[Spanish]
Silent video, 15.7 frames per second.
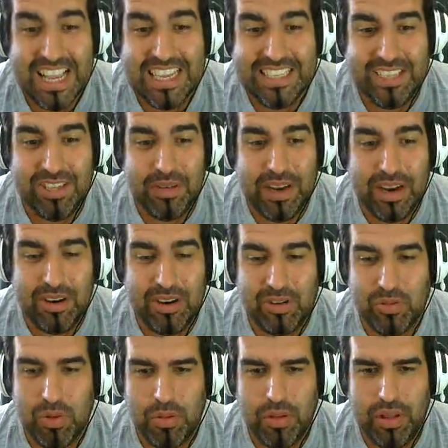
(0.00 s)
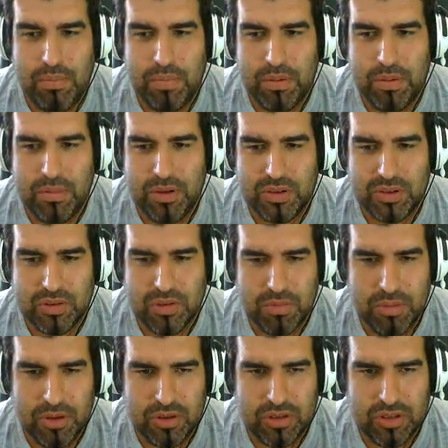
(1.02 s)
si tuviera los huevos del pulmón
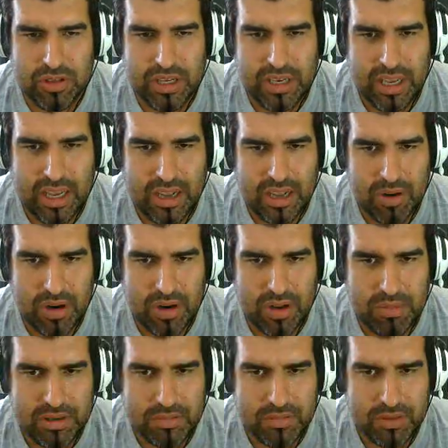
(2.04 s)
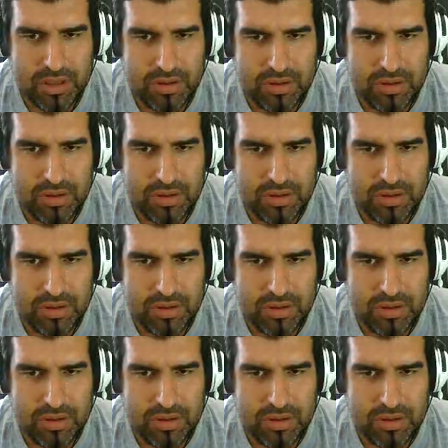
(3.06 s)
escorpio, sería el amo ahora mismo,